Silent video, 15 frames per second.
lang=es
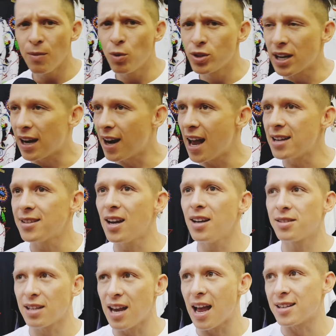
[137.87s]
muchas
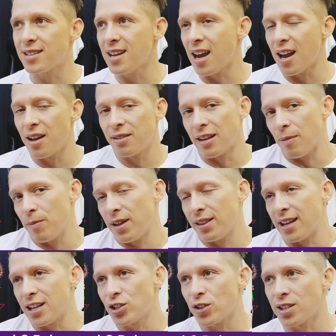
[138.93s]
gracias, sí, así es, también
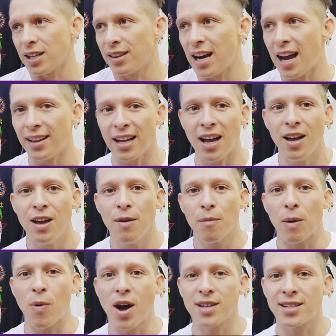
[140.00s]
de eso se trata,
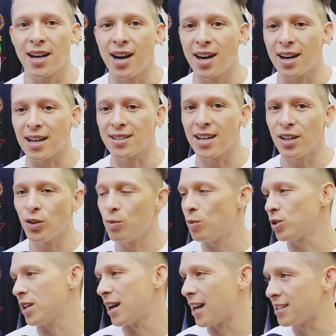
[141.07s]
vamos a seguir creciendo y
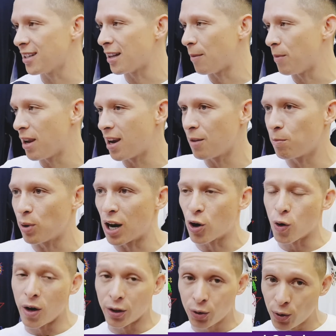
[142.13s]
muchas gracias también por la
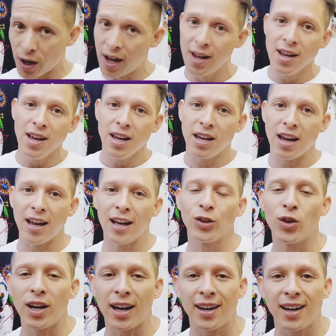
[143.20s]
cobertura y a
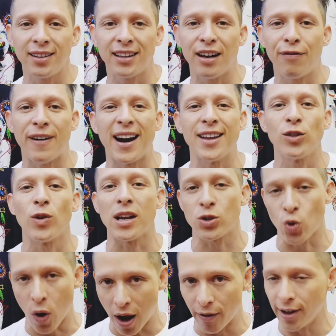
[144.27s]
toda la gente de Farándula
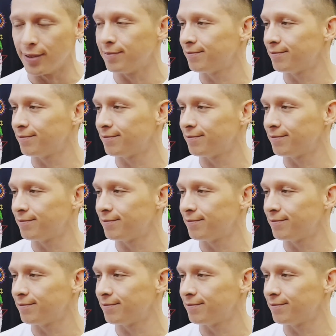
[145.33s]
Suave.